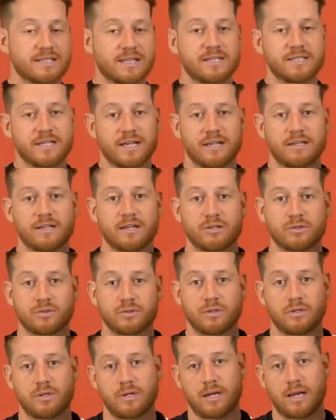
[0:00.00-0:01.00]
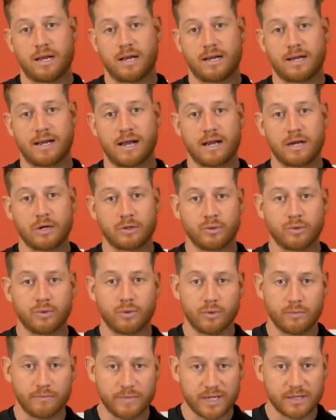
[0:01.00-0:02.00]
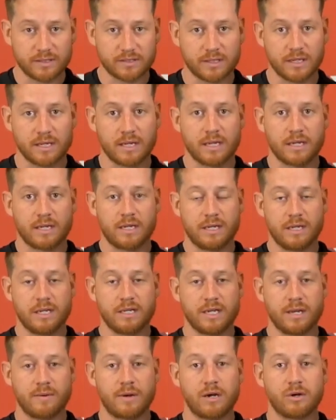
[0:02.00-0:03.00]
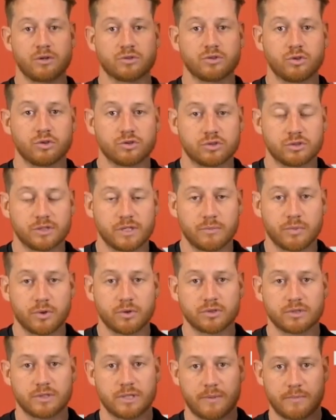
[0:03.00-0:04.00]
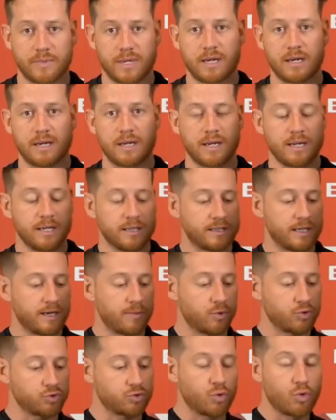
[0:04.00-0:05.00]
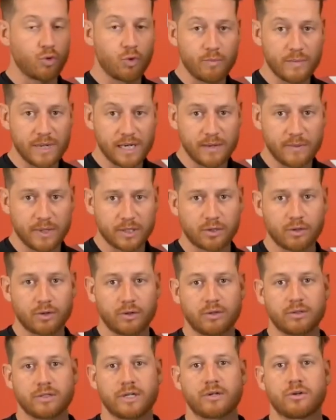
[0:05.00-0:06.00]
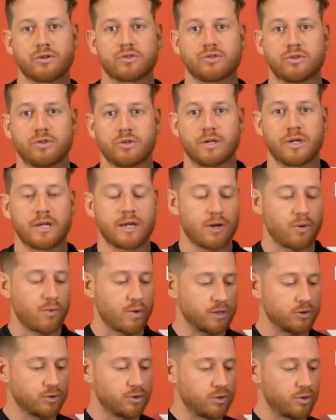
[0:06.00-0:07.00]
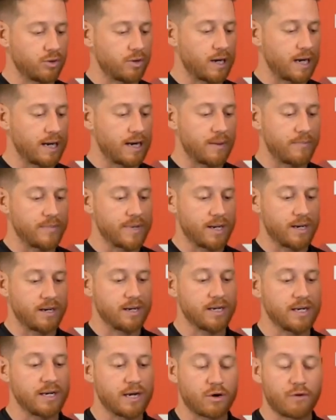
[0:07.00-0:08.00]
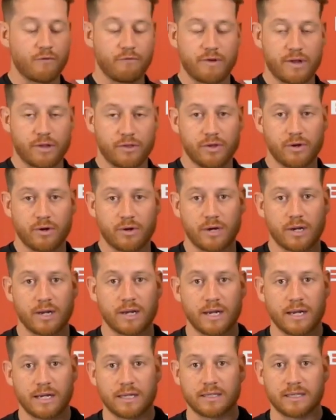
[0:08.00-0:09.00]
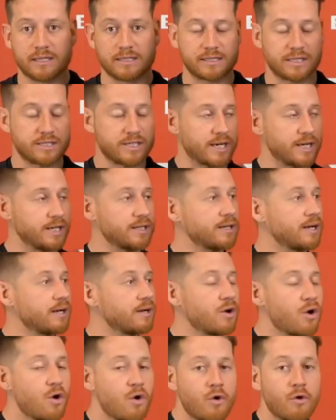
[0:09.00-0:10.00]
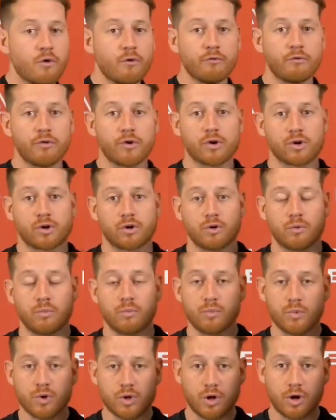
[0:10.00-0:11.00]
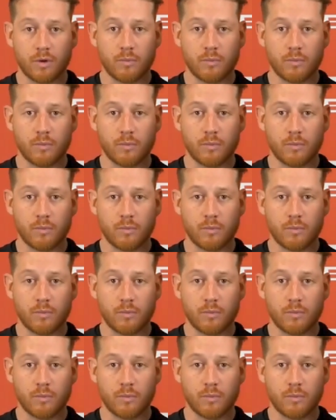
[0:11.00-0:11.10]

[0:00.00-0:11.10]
esta chaqueta es la Kangaroo Mix y lleva los dos tipos de piel. Tenemos un milímetro de grosor en cuanto a la piel y la confección de esta chaqueta, un forro muy